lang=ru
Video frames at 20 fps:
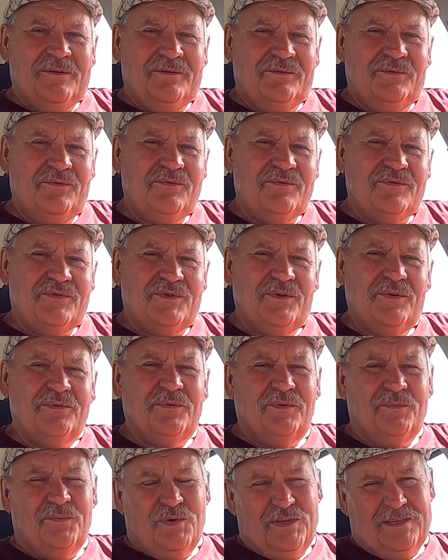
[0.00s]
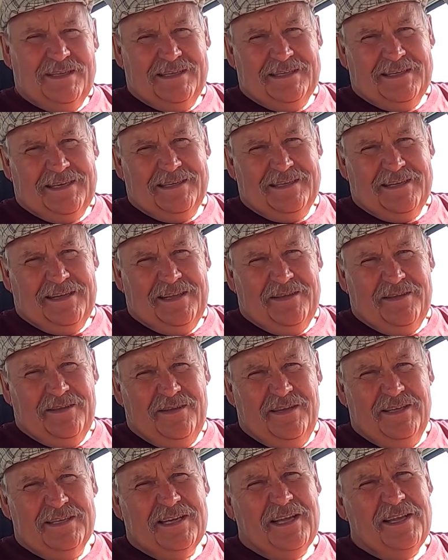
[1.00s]
Ну, что тут можно сказать?
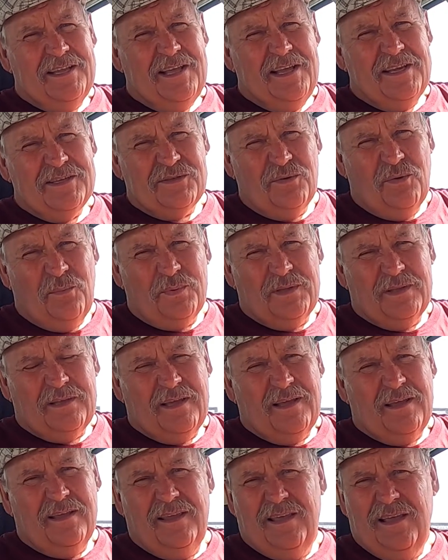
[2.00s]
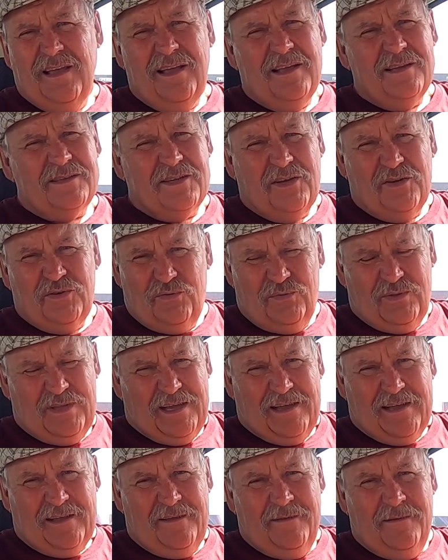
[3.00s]
Исходя из опыта, я скажу
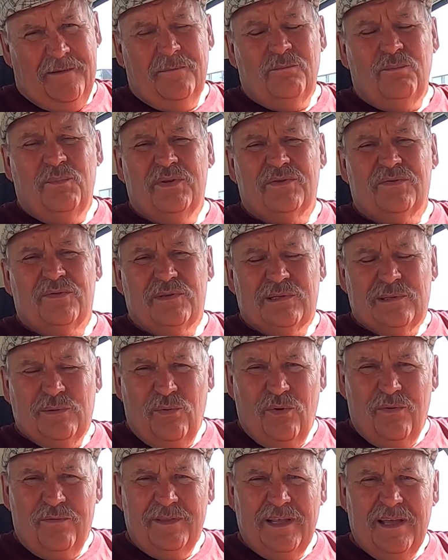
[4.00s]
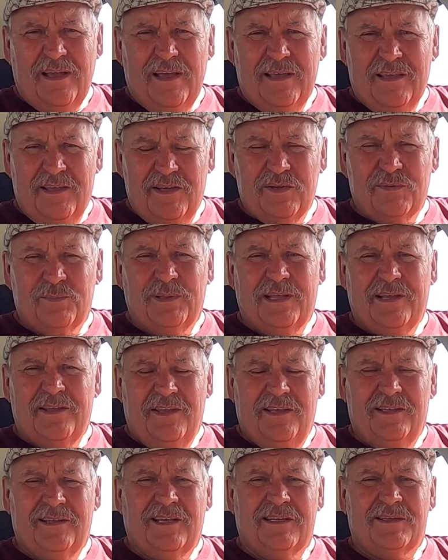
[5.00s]
так. Безусловно,
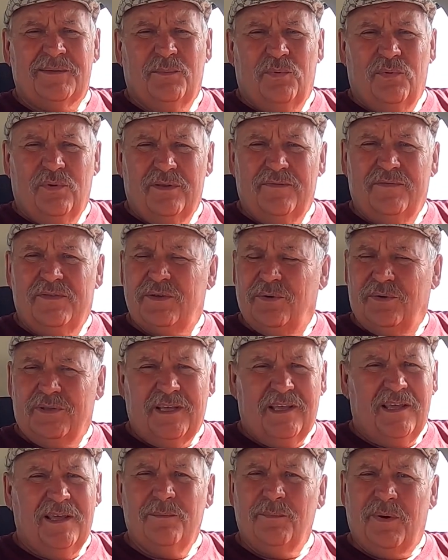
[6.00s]
Иж-планета спорт все-таки